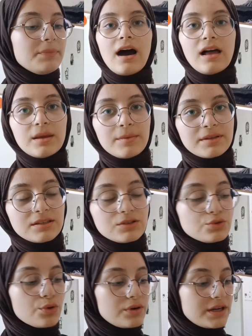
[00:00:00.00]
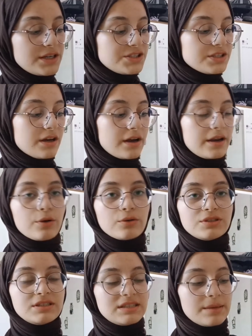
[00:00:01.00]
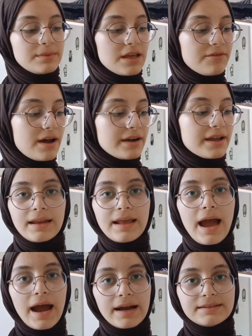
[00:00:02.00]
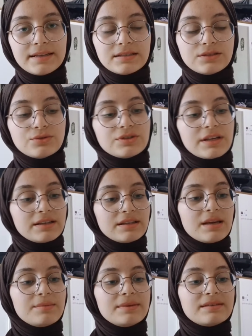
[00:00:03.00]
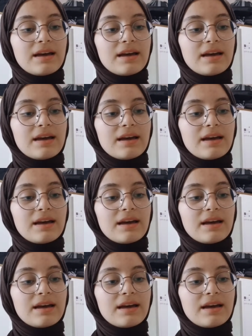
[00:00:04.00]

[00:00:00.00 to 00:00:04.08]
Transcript: Anlamadığınız sorular için kare kod sistemi de var. Yani her testin üzerinde bir